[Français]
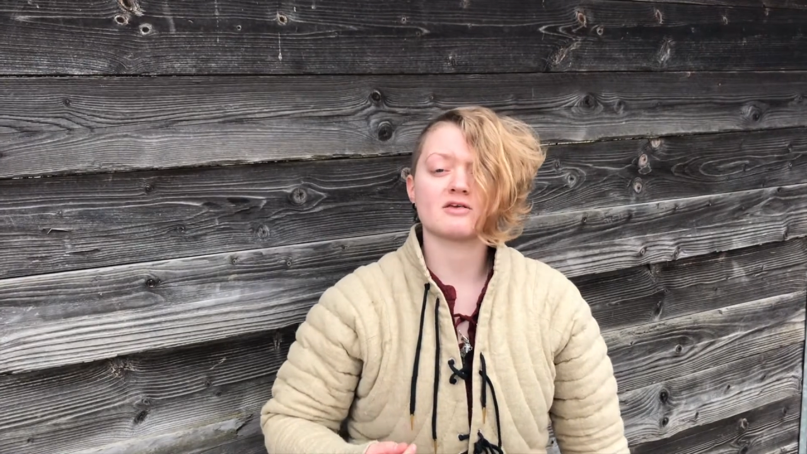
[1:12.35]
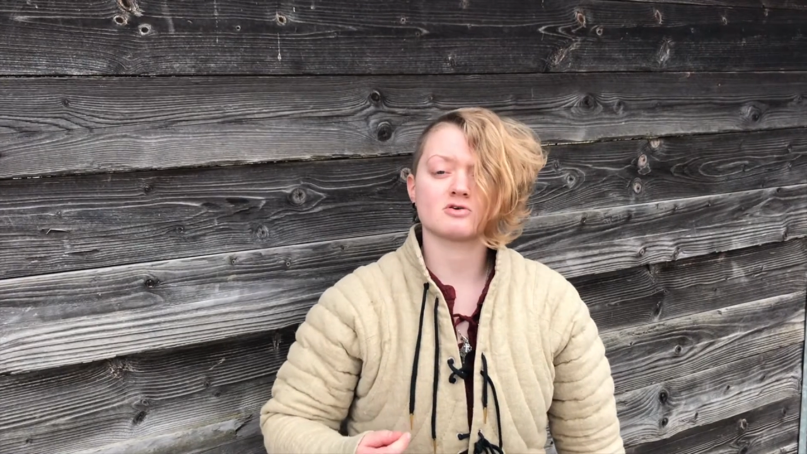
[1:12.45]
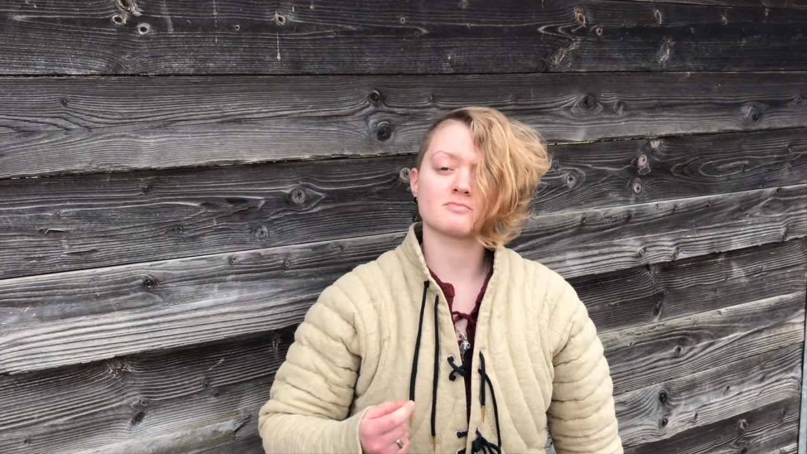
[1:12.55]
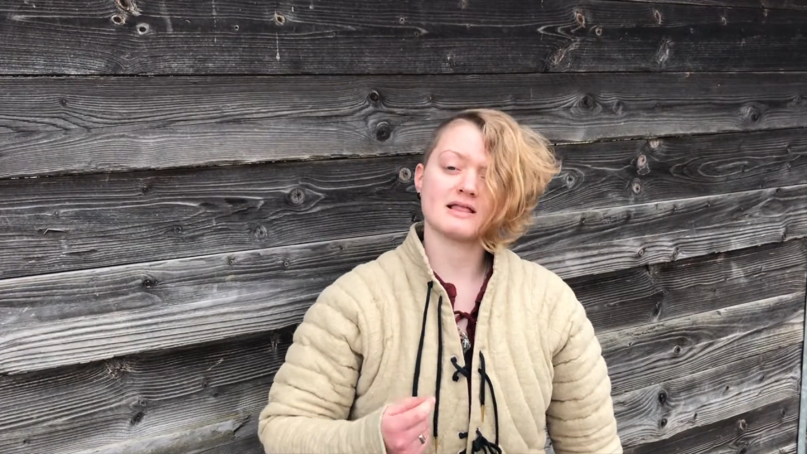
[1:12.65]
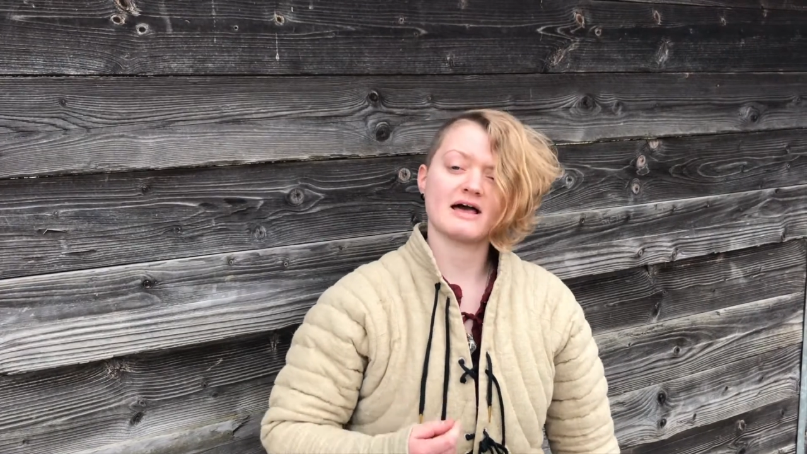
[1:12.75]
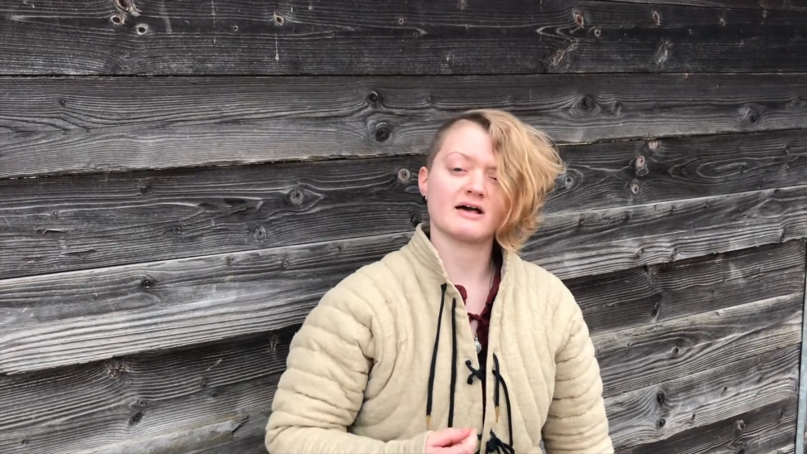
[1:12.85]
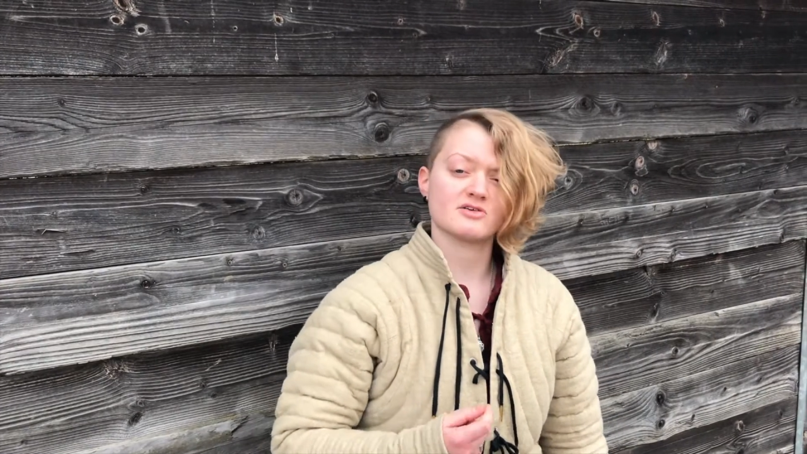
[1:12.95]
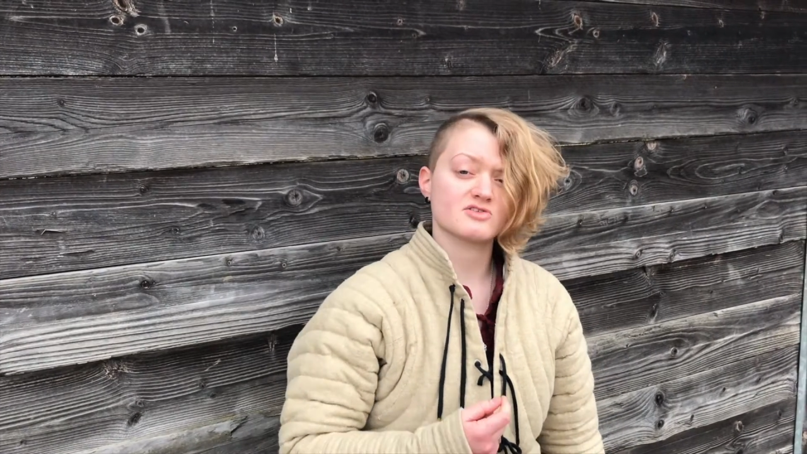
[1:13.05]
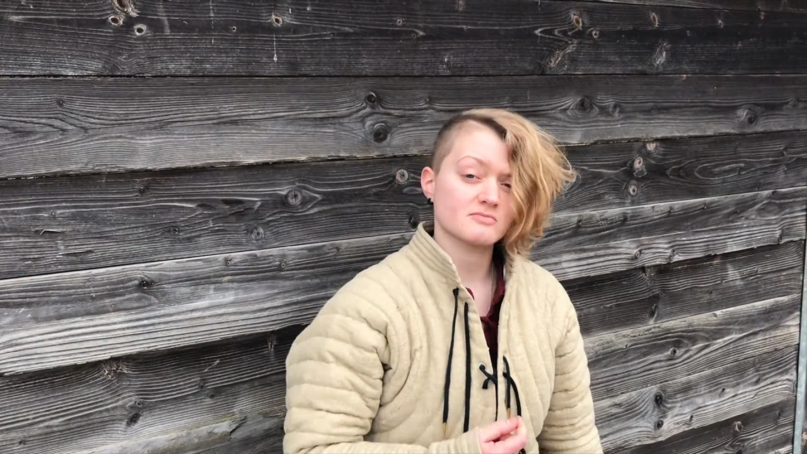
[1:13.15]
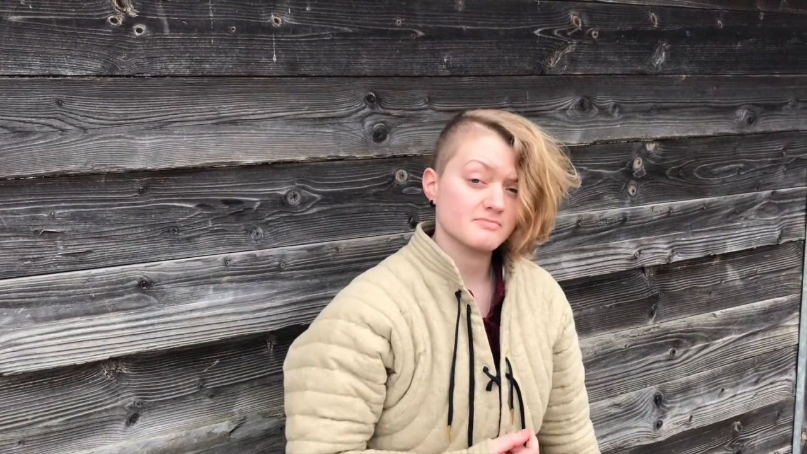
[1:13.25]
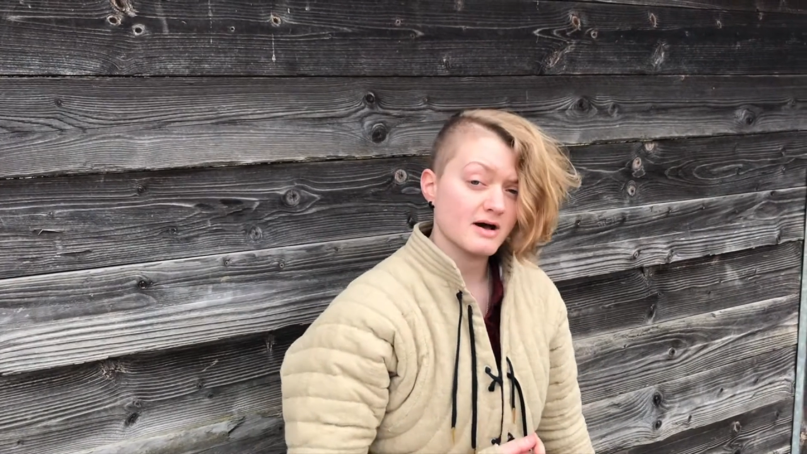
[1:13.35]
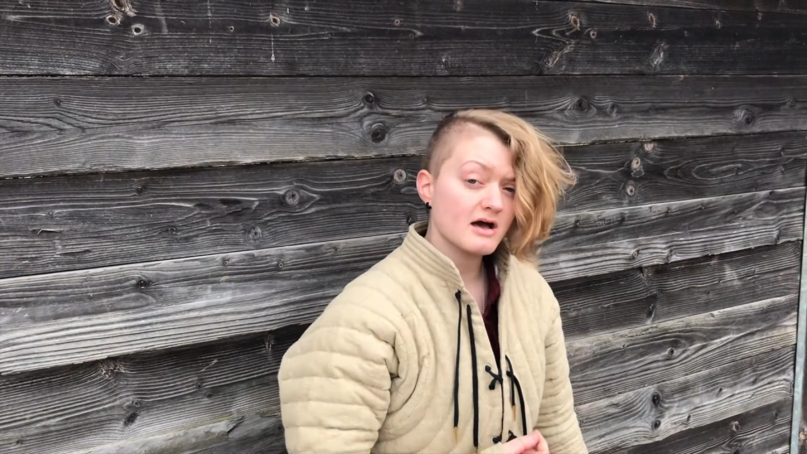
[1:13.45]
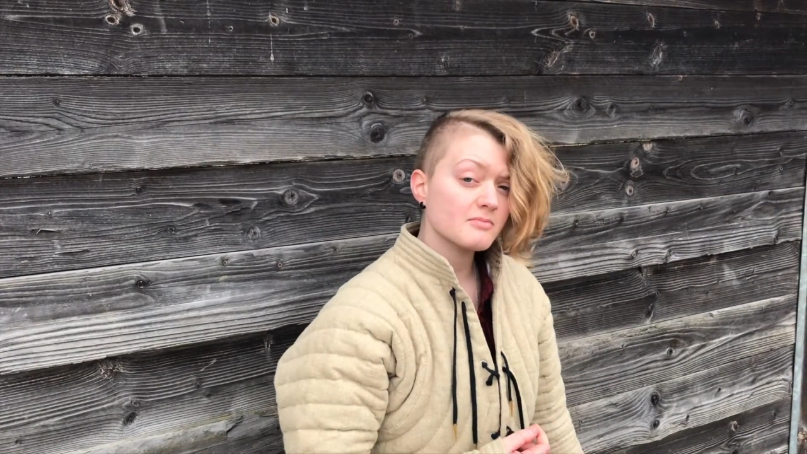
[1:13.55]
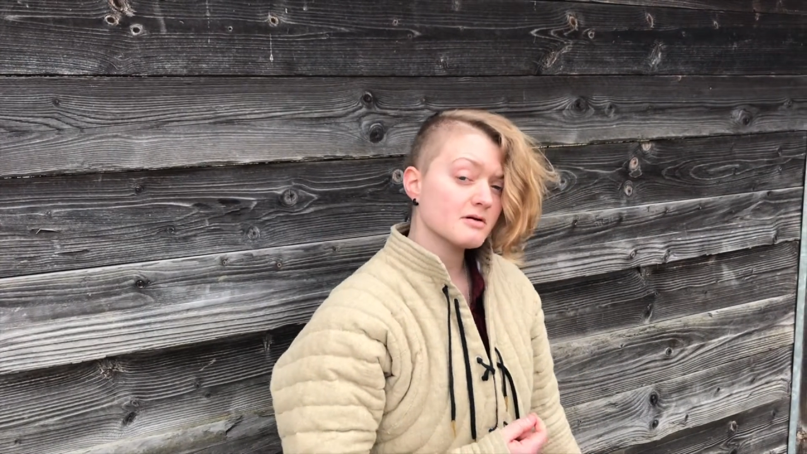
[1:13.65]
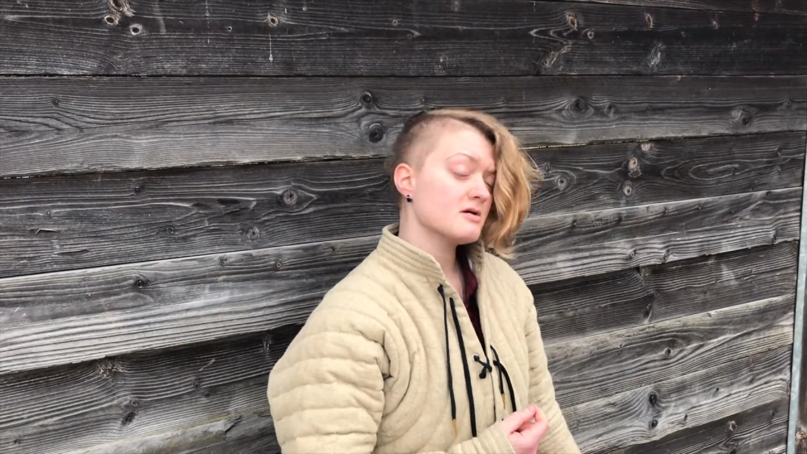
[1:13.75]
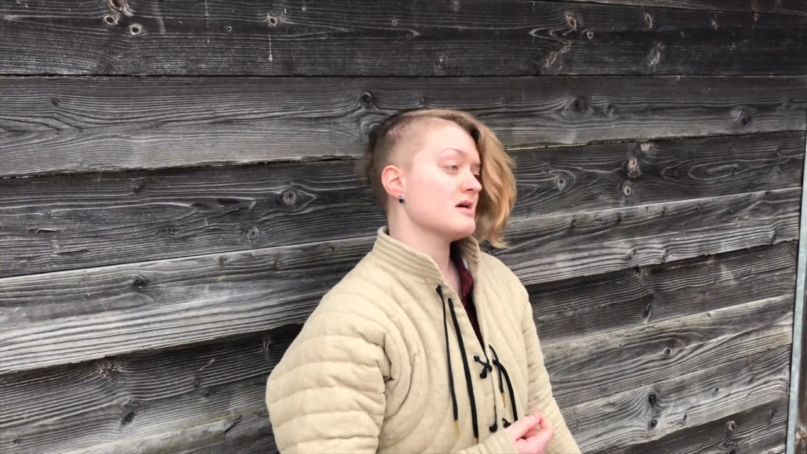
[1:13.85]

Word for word: exemple la race barbe,